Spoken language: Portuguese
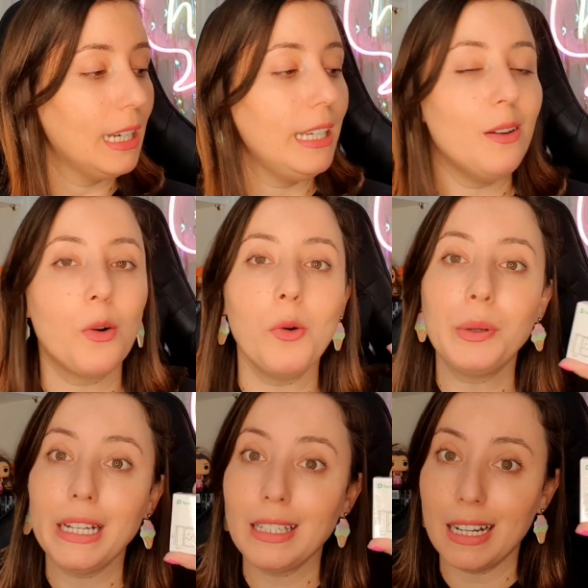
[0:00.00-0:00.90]
E eu
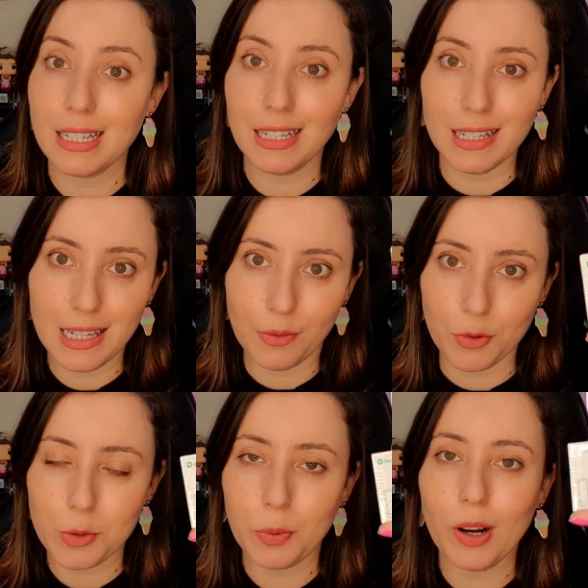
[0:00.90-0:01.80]
comprei três
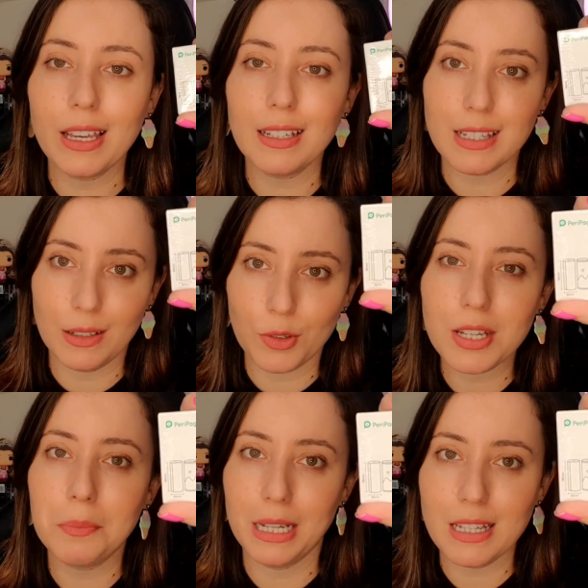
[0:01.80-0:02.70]
adesivos, porque assim, vou
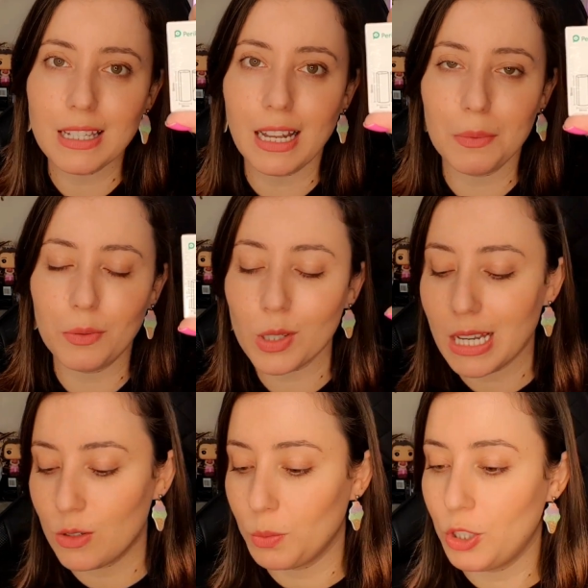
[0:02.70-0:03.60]
ser bem sincera para
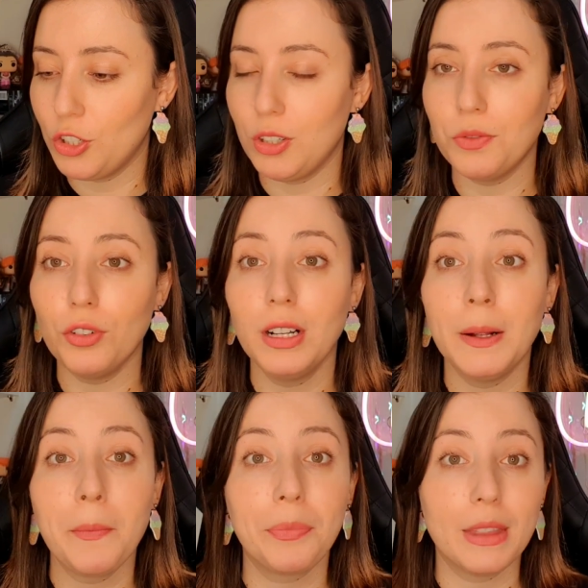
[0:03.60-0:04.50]
vocês, o objetivo
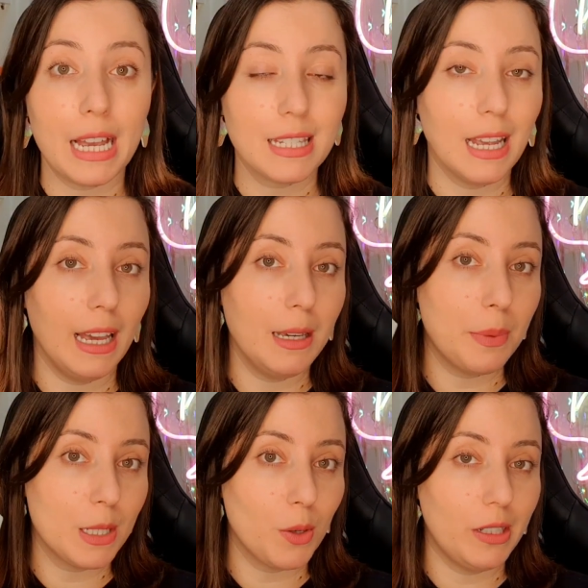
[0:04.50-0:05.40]
dessa
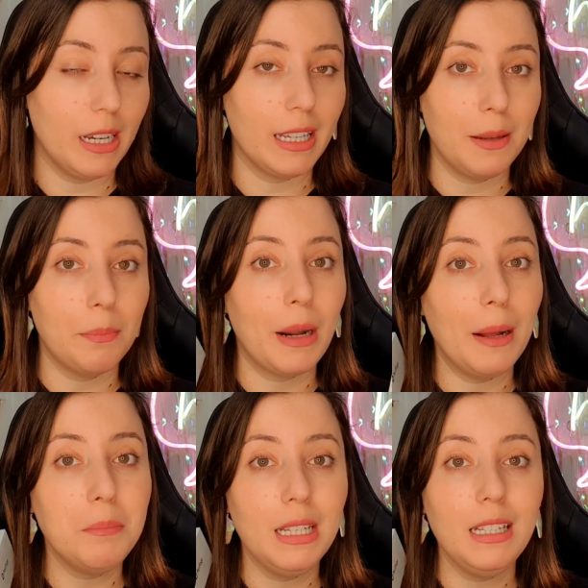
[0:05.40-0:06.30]
impressorinha aqui
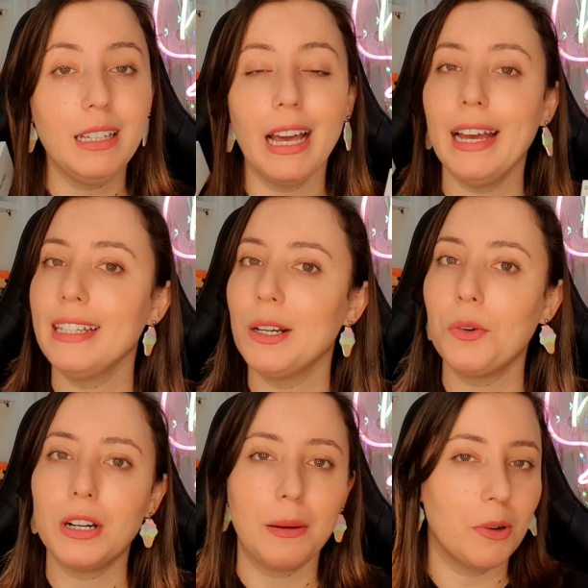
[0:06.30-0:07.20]
para mim é
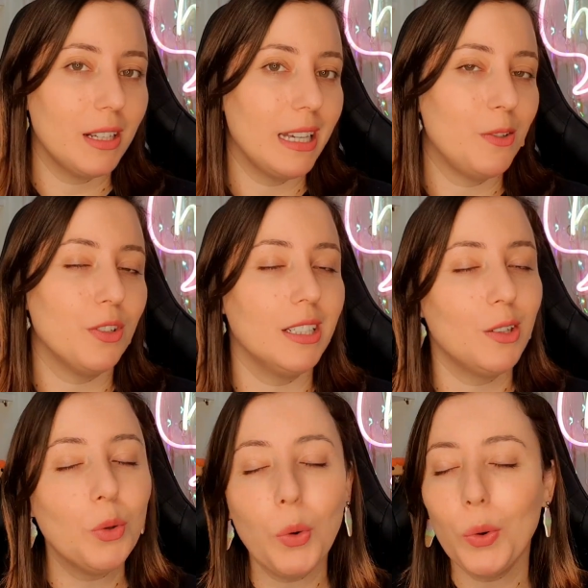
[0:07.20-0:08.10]
decorar meu caderno de
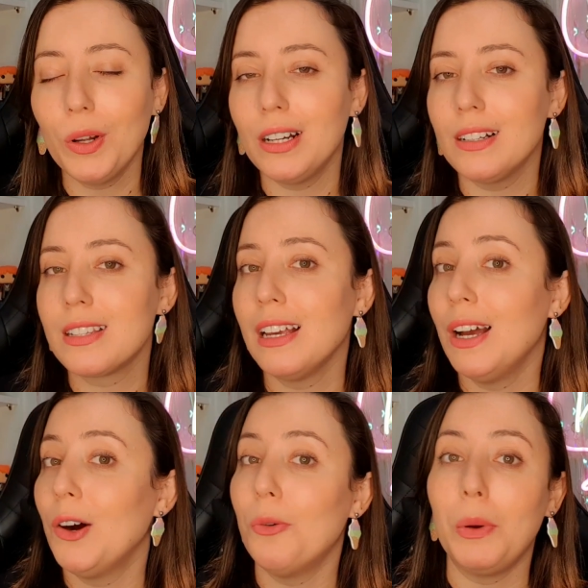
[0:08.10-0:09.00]
leituras,
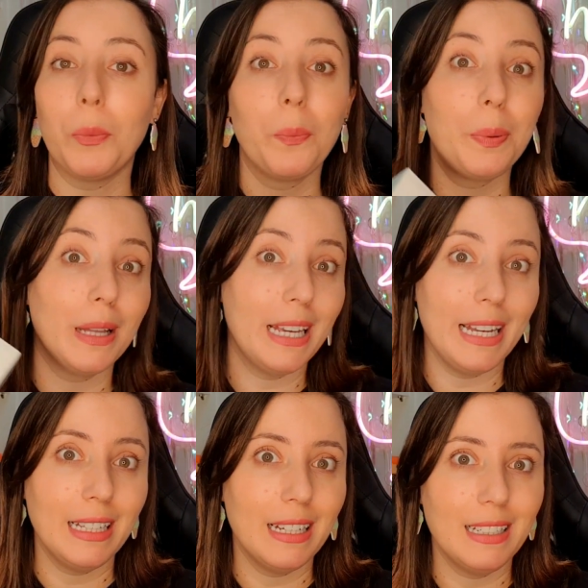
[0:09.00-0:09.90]
o meu
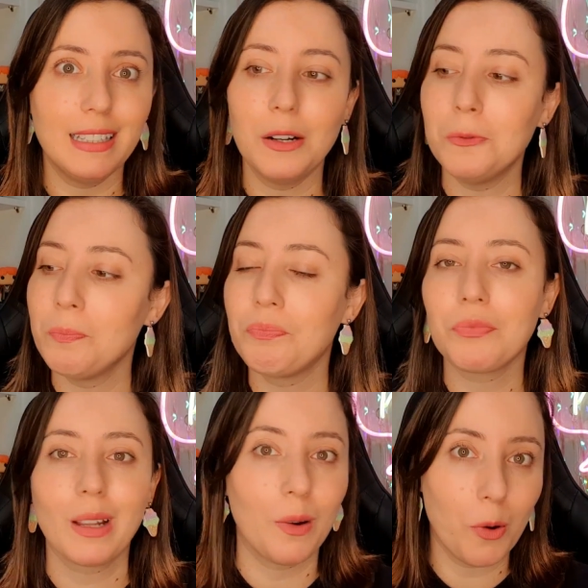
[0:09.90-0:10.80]
planner, então
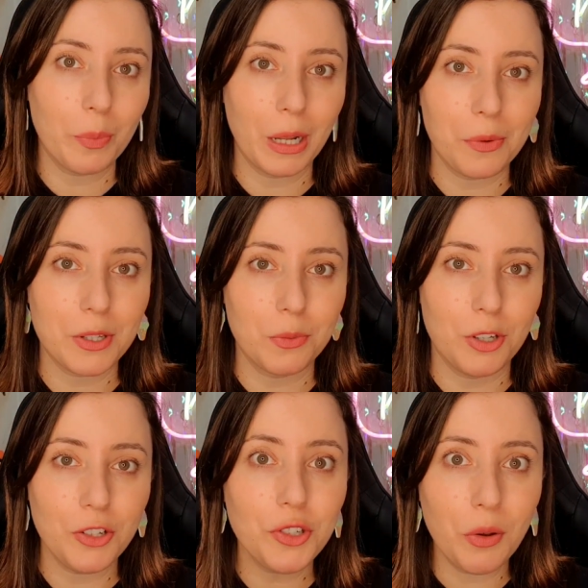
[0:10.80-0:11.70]
comprei com esse
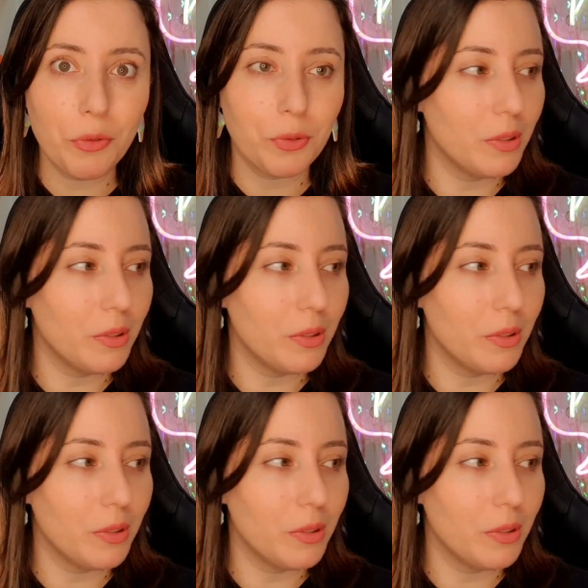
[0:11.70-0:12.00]
objetivo.